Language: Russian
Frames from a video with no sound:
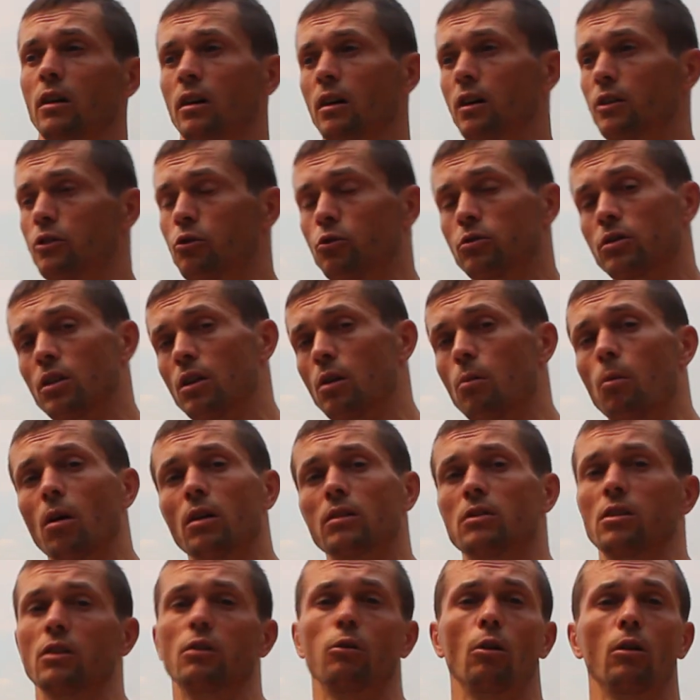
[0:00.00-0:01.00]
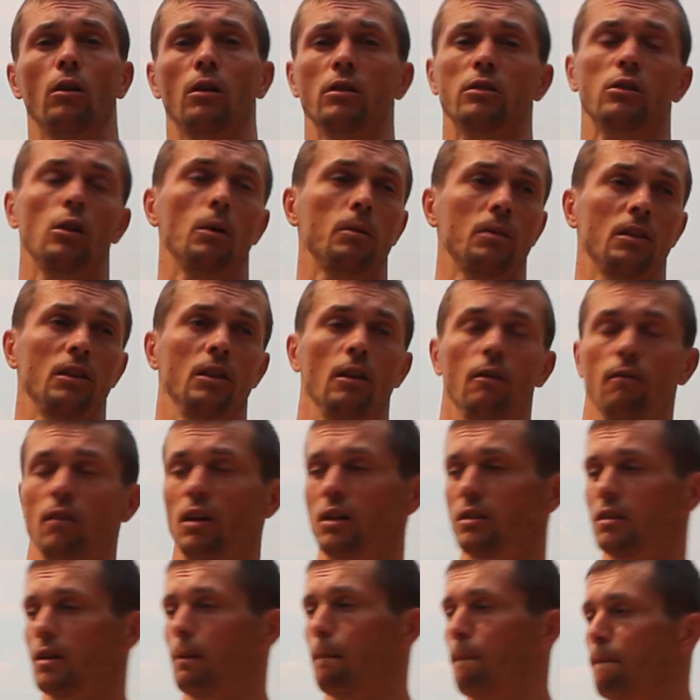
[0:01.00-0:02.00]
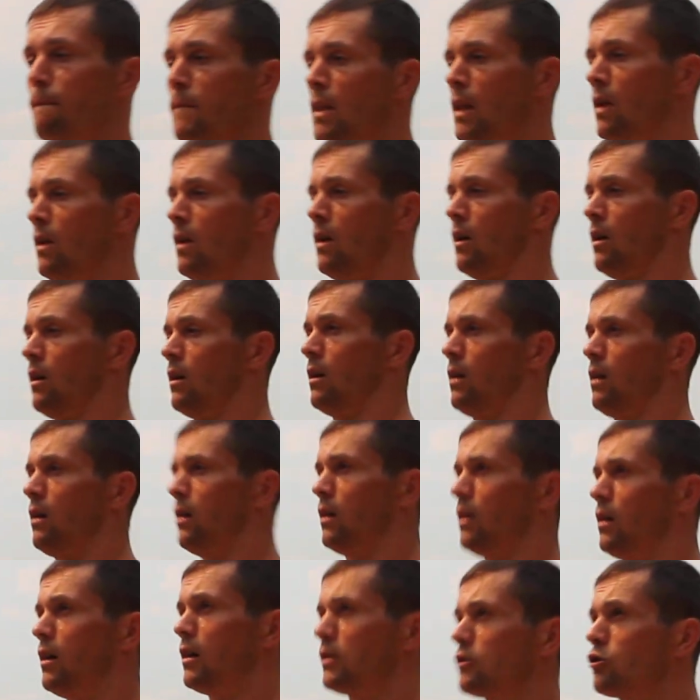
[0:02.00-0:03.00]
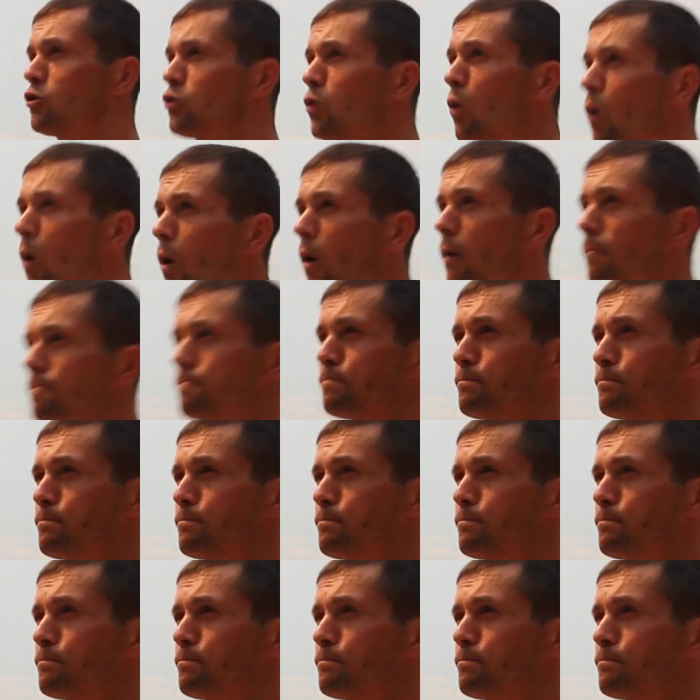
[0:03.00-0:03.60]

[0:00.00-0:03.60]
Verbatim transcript: хочу заниматься только собственным весом, э, то